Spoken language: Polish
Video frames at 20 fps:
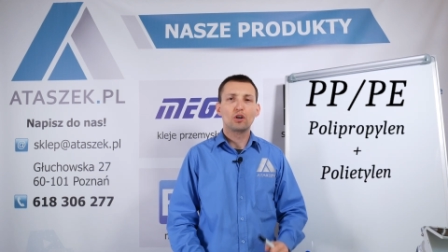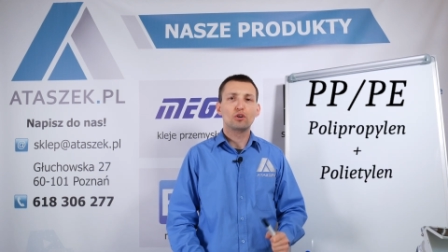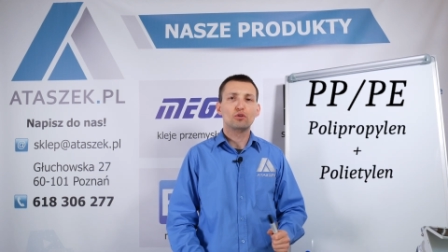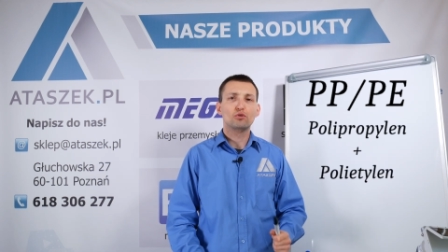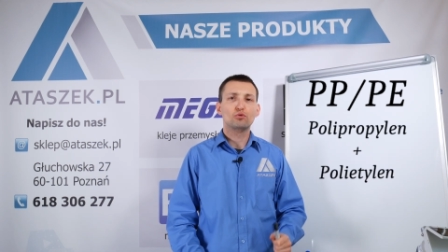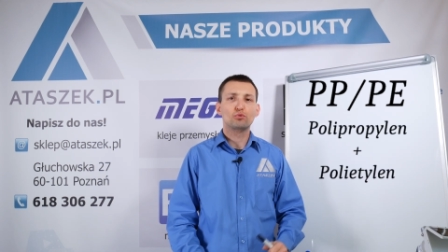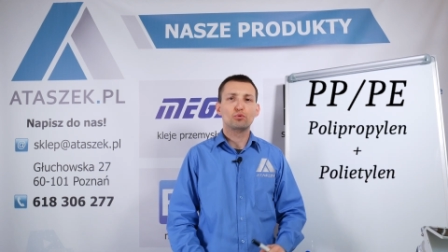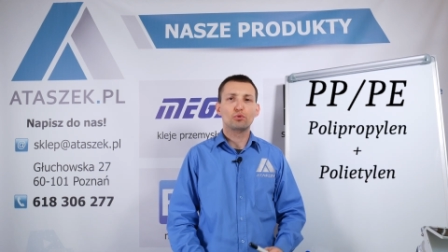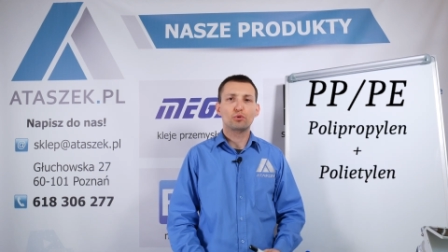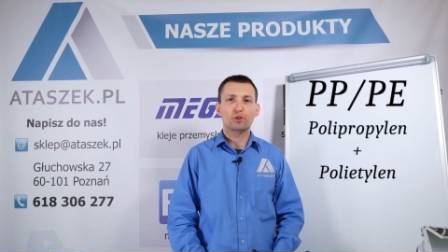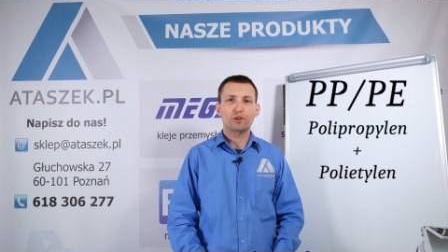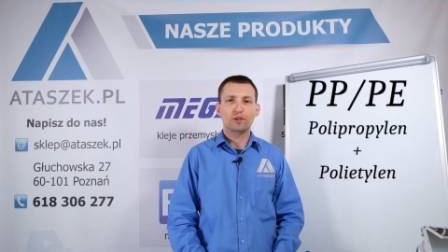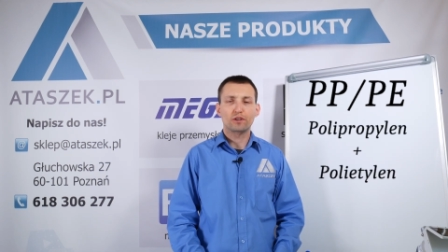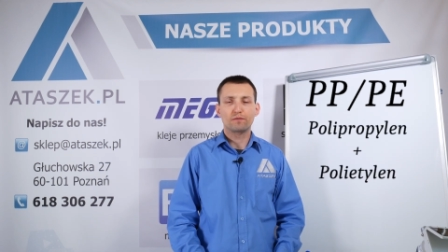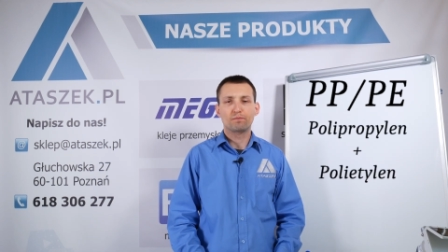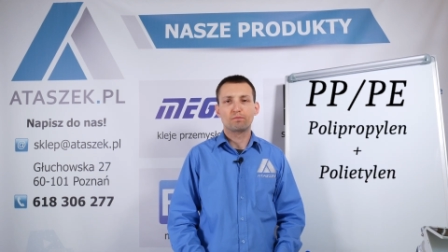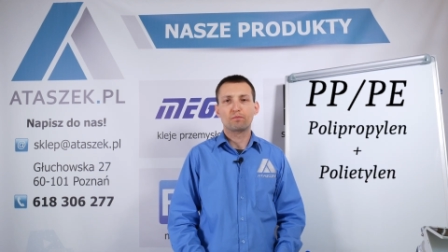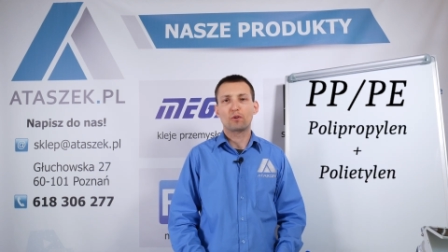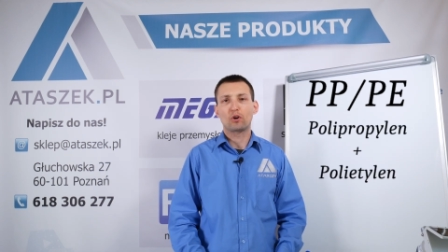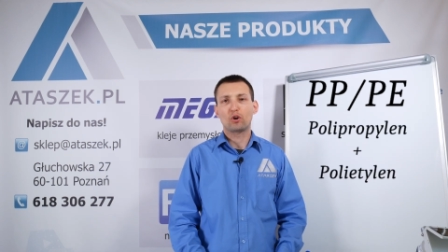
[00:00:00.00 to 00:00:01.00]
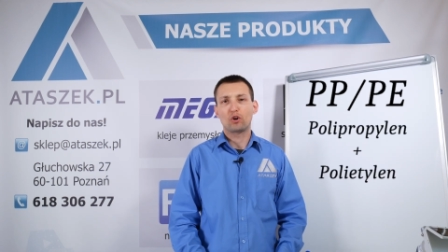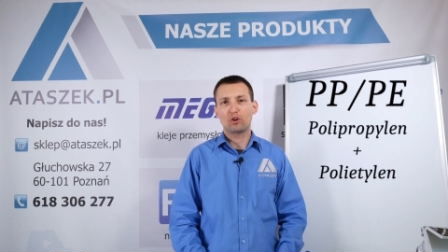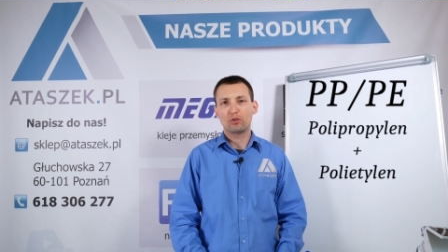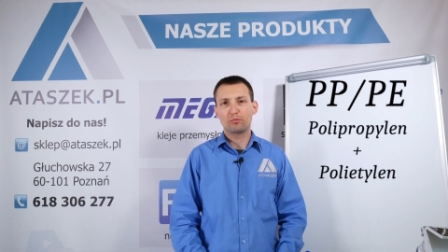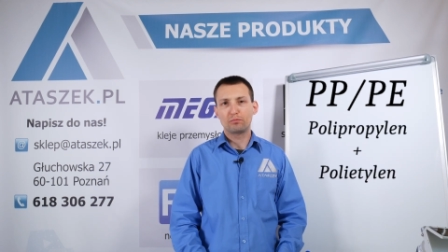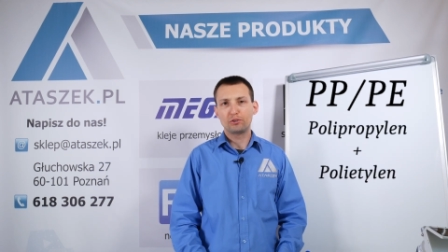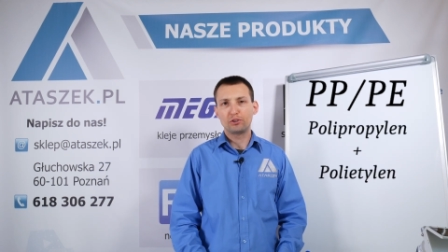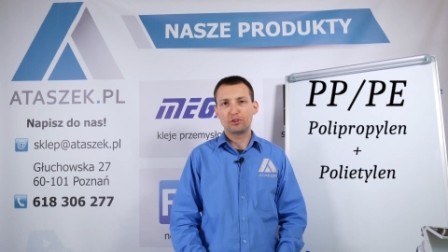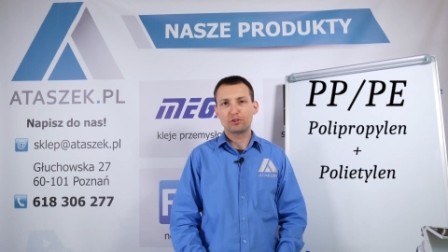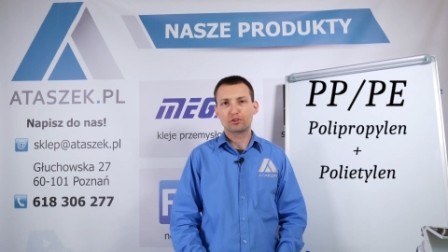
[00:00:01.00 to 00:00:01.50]
który
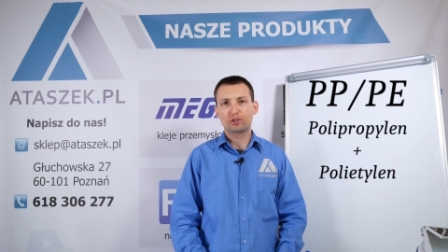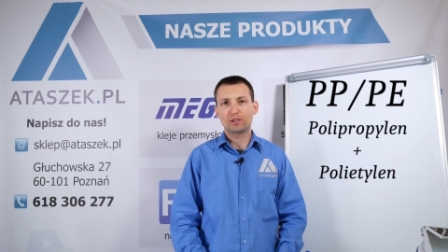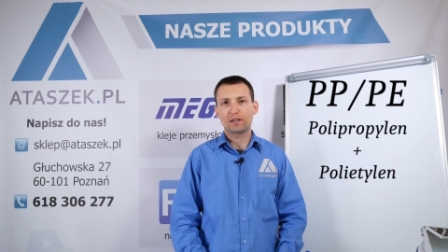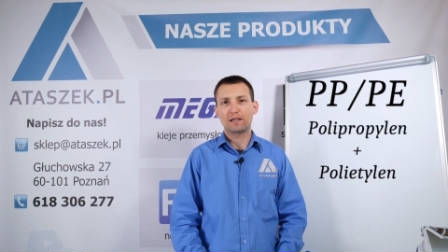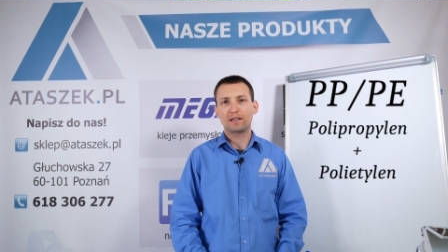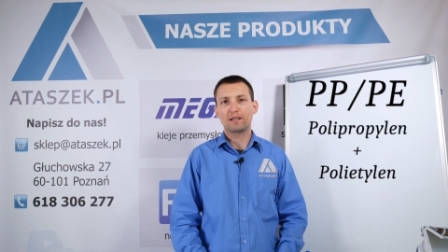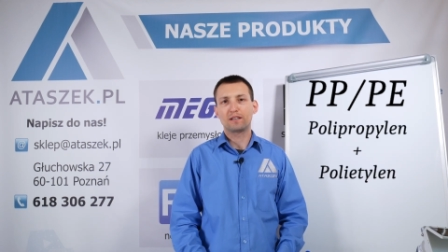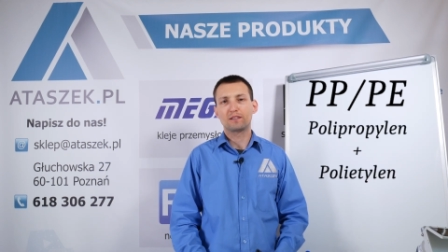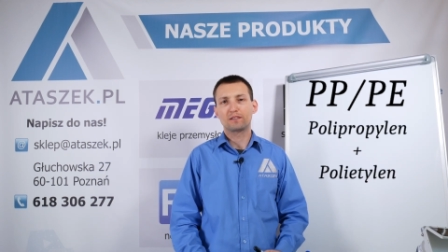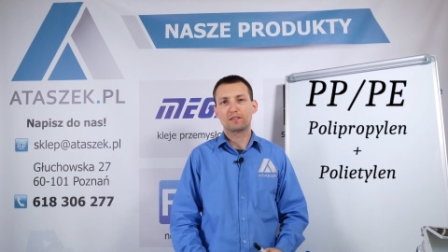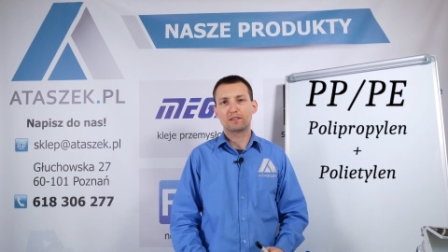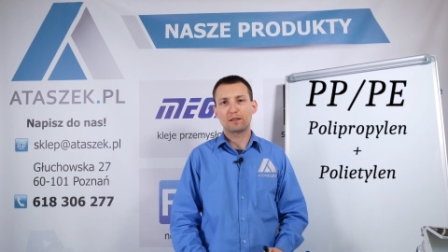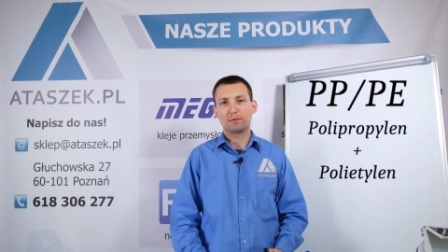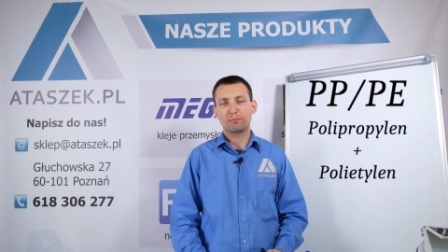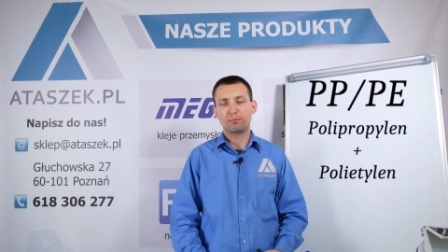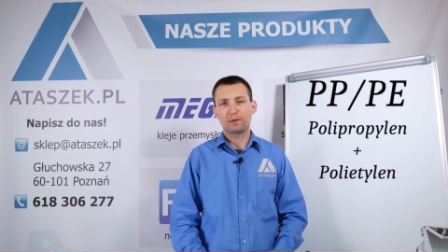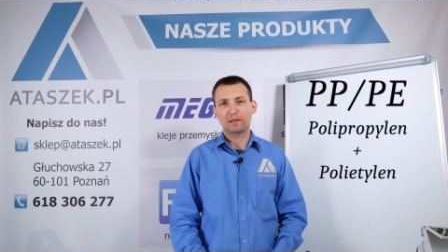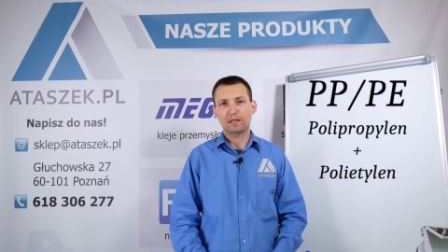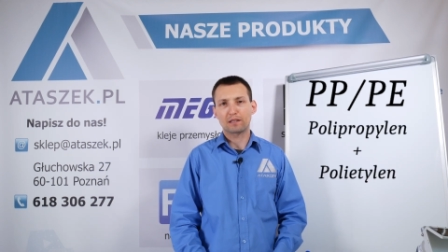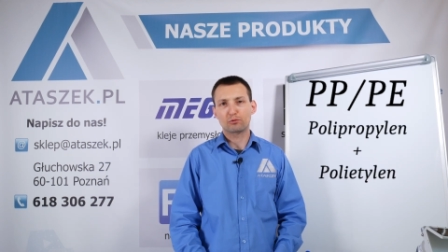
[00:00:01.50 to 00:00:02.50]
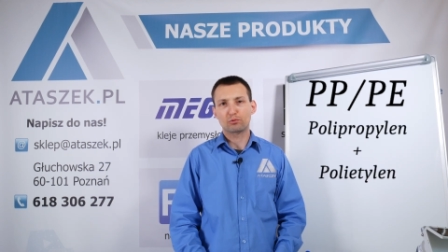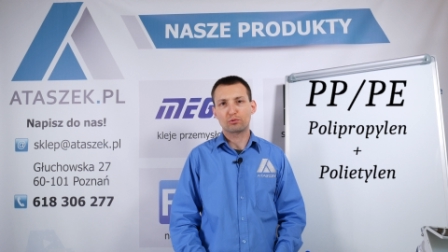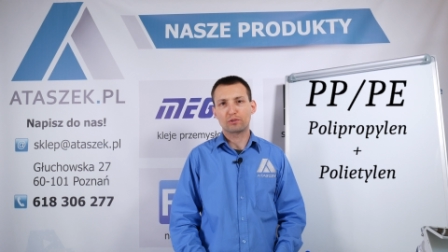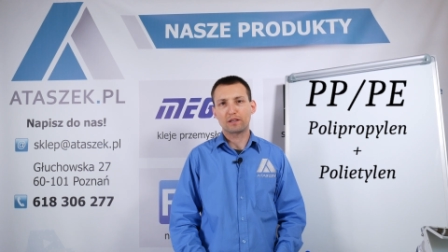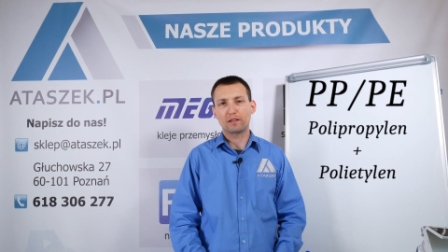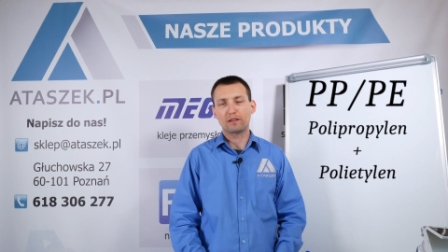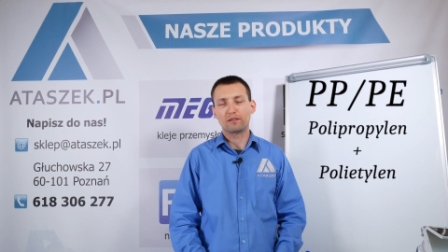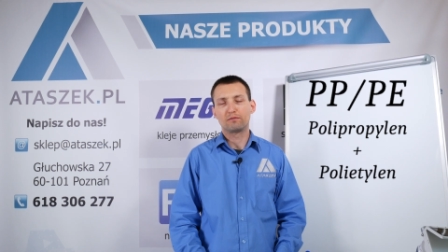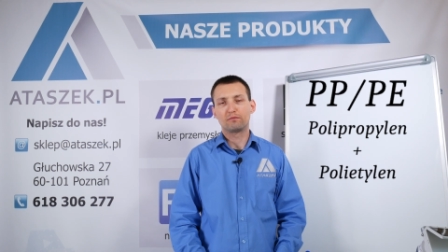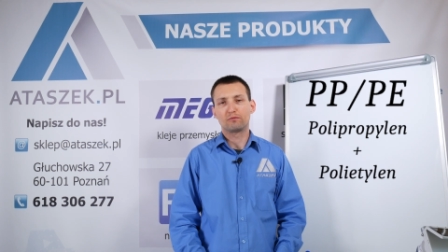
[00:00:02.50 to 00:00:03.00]
obniża
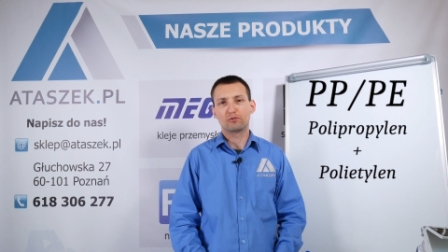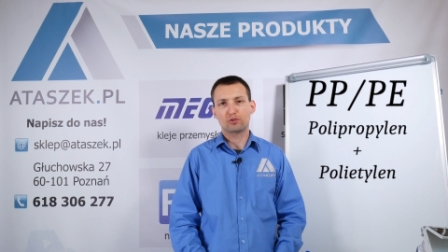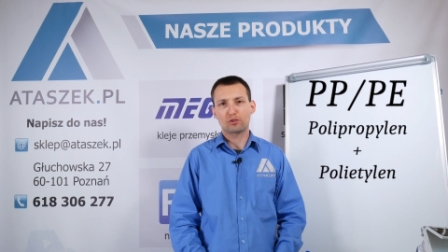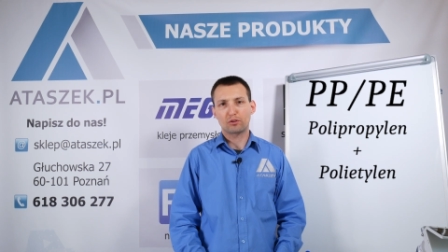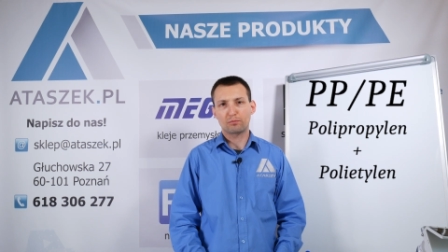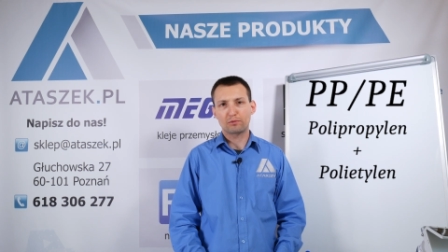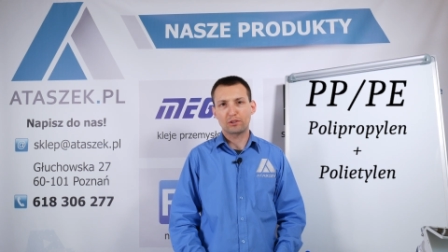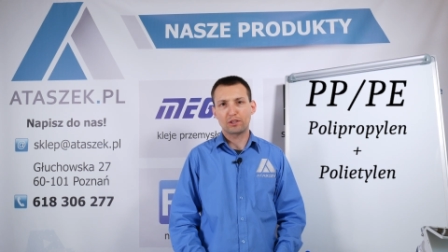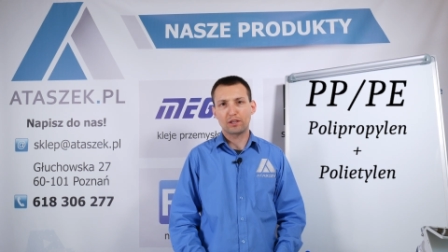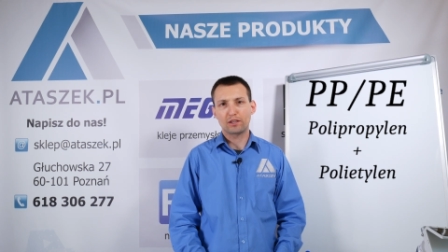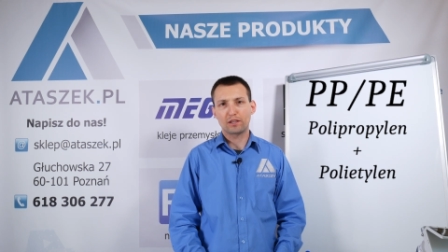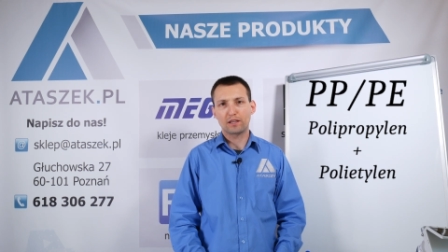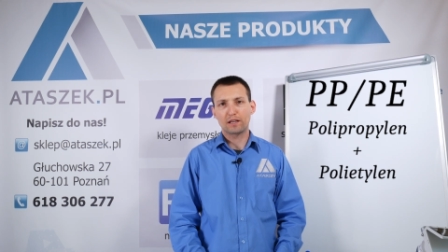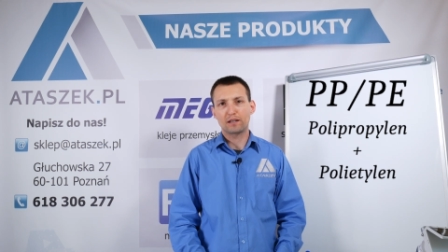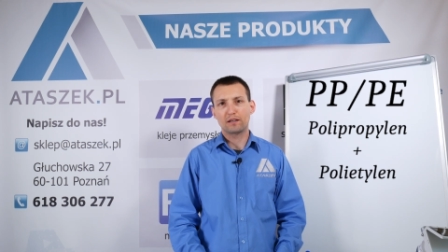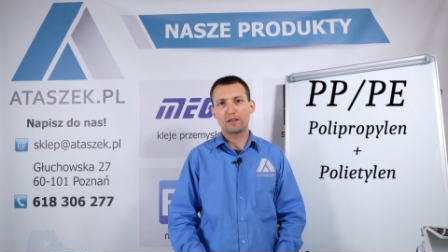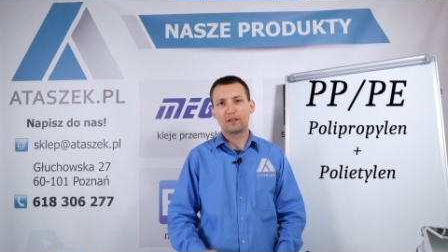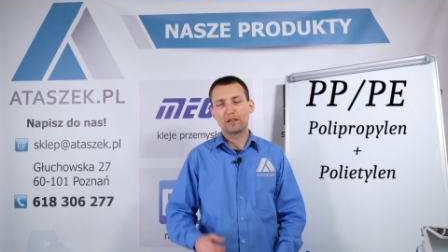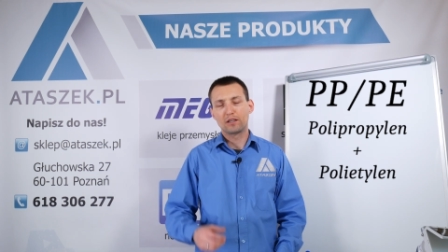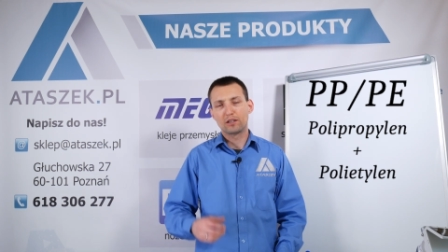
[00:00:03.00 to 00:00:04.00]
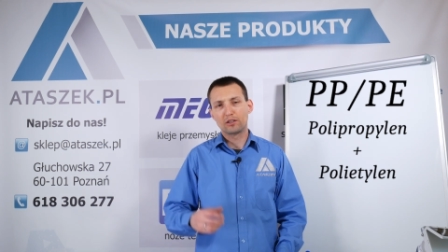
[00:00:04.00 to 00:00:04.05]
temperaturę topnienia,